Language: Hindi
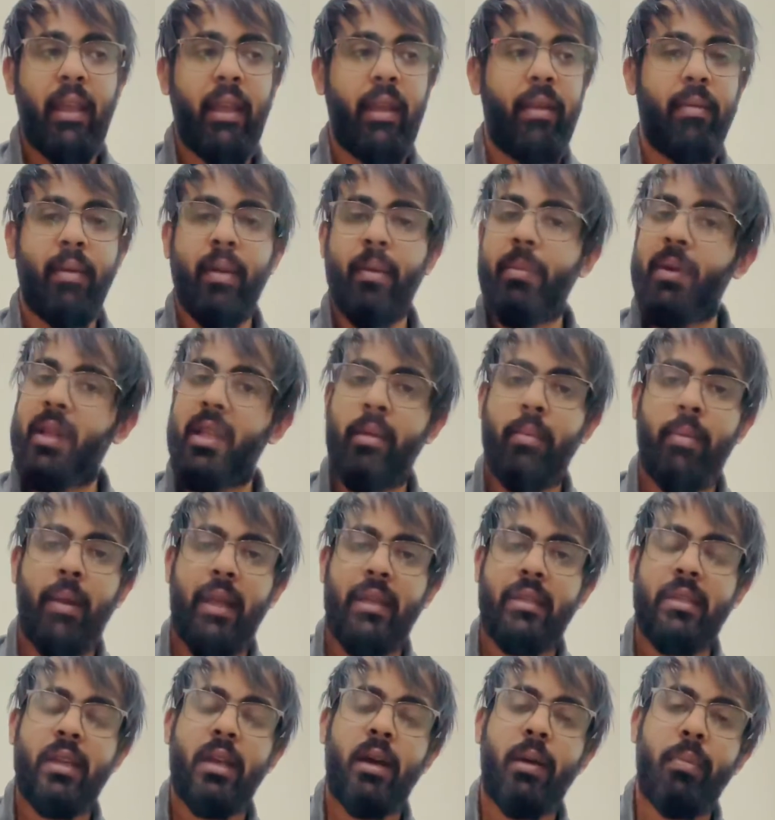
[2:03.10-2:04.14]
ये मतलब
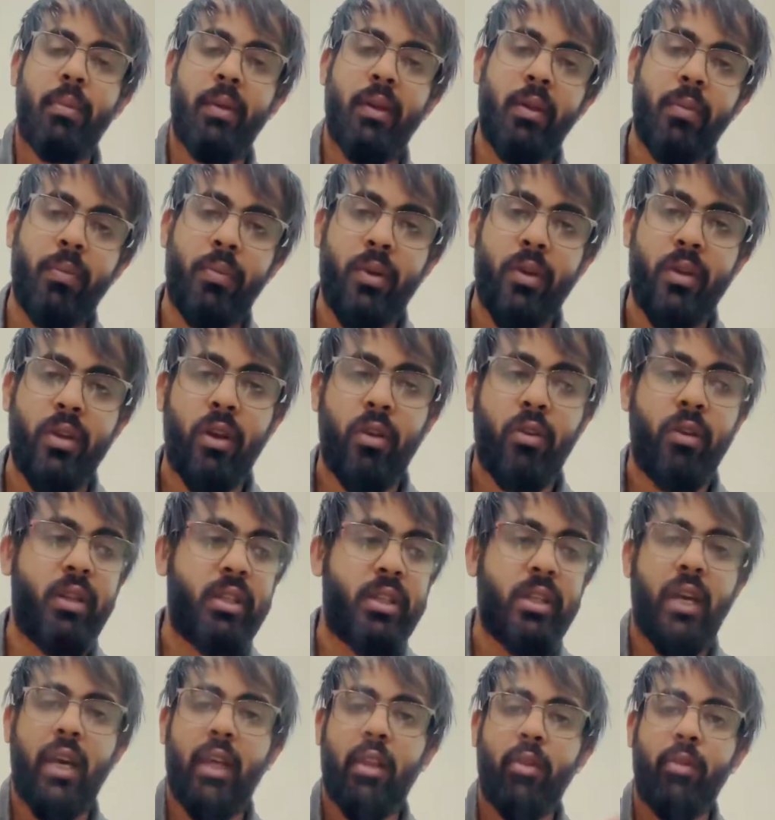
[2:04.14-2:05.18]
ऐसे आप एयरपोर्ट जाओगे
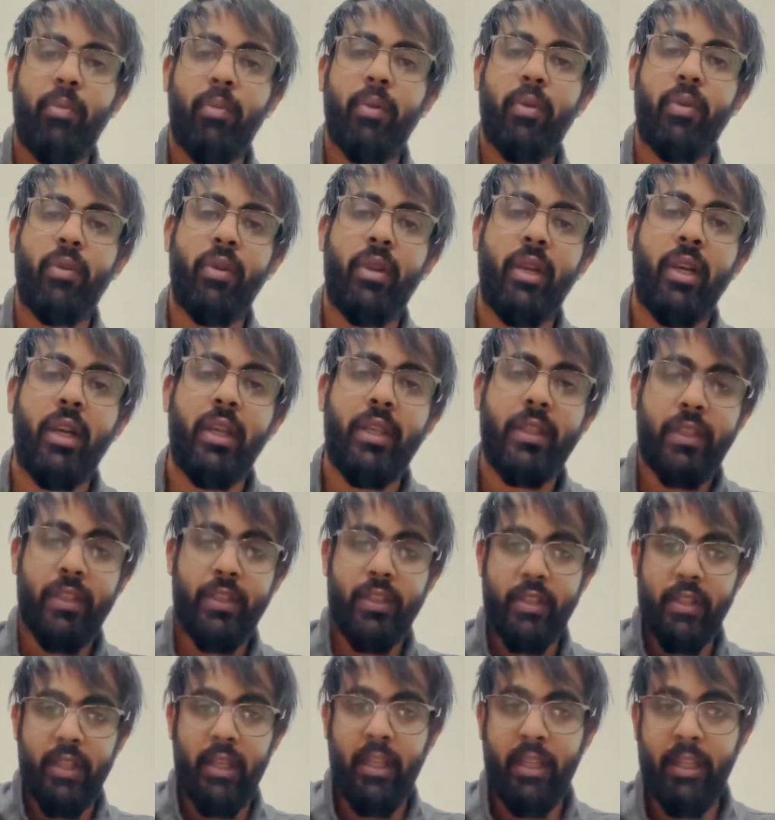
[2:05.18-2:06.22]
जहाज ओपन हो जाएगा
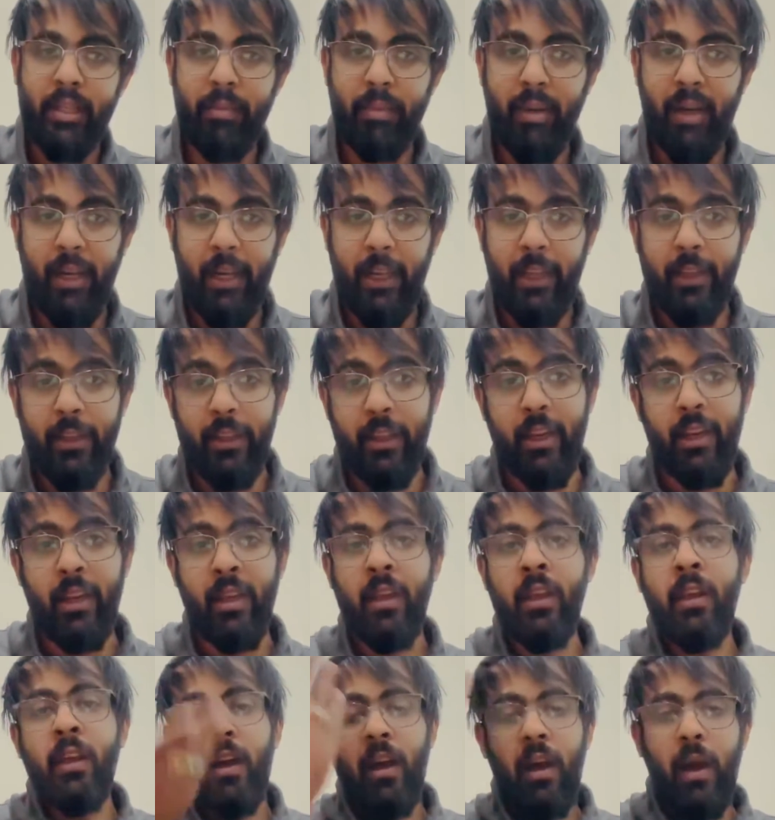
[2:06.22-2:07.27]
चलें जी बैठे अंदर
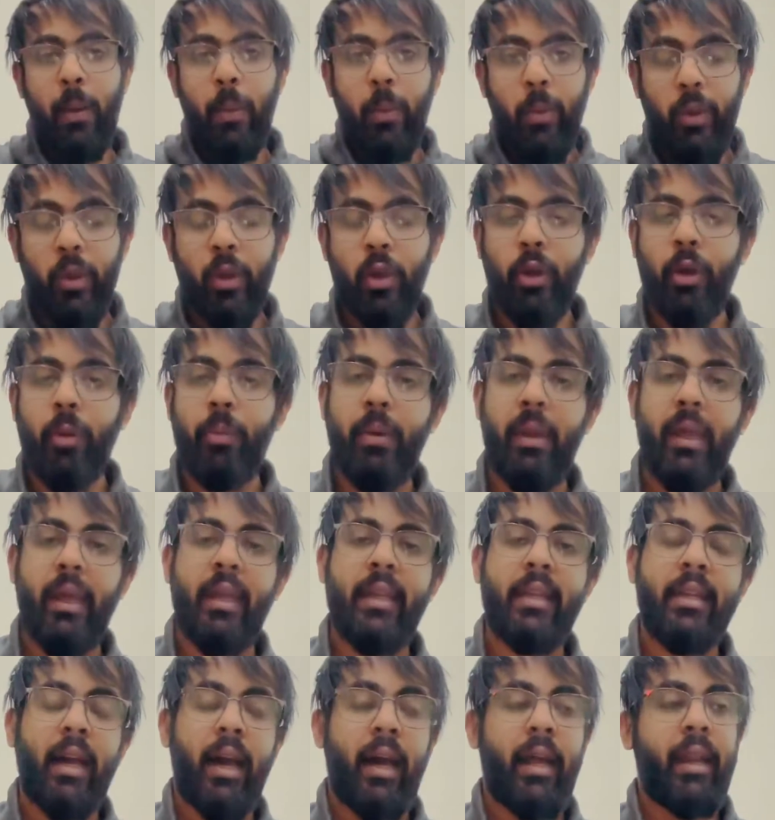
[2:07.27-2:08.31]
आपको यूरोप
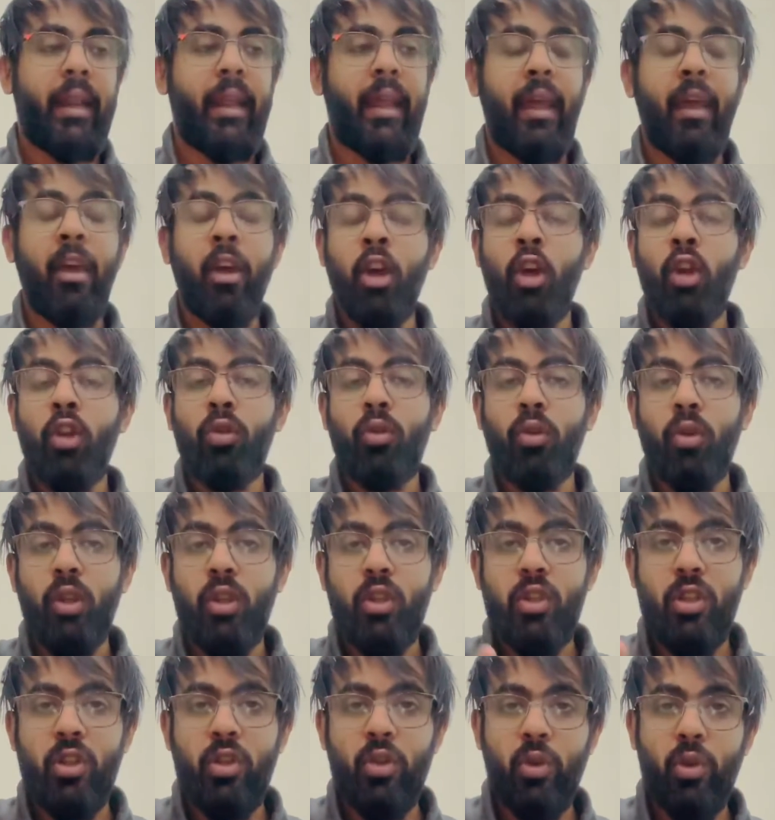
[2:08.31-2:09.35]
लेके जा रहे हैं तो
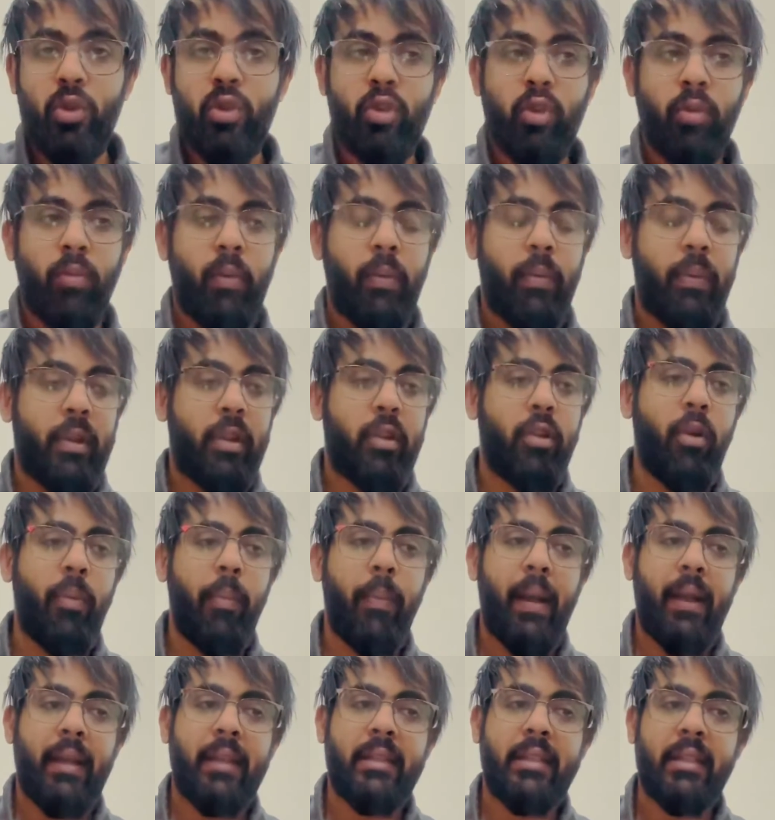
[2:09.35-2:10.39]
इस सोच को भी बदलो
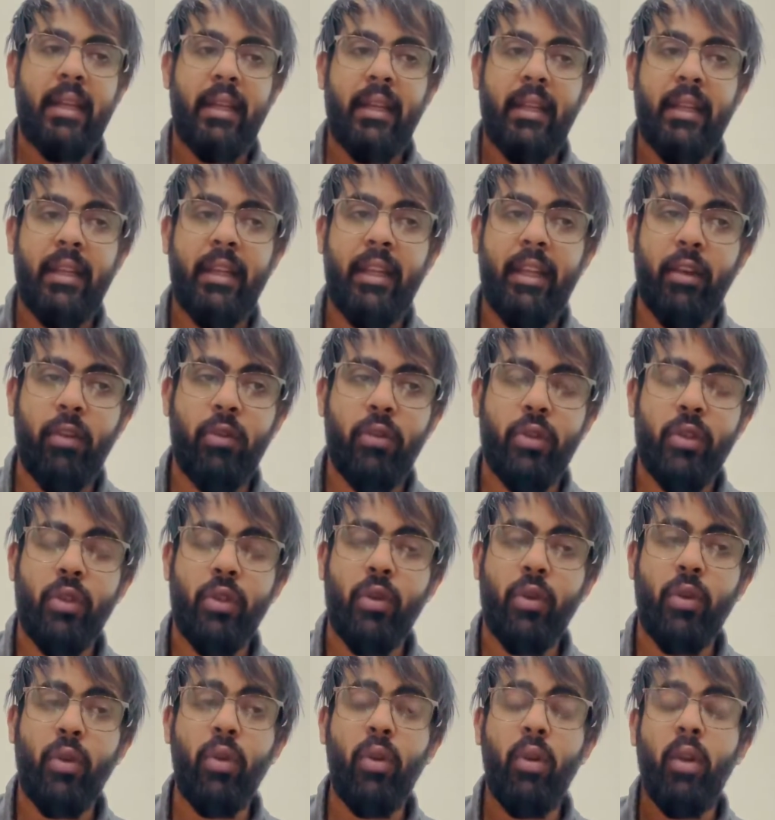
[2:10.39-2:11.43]
पाकिस्तान के लिए कुछ
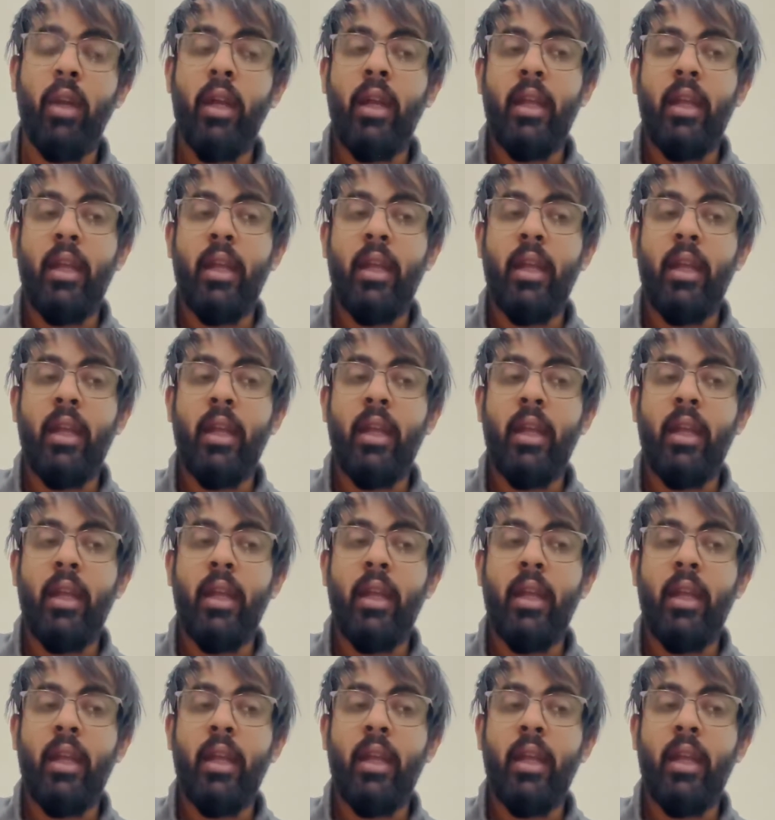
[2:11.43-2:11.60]
करो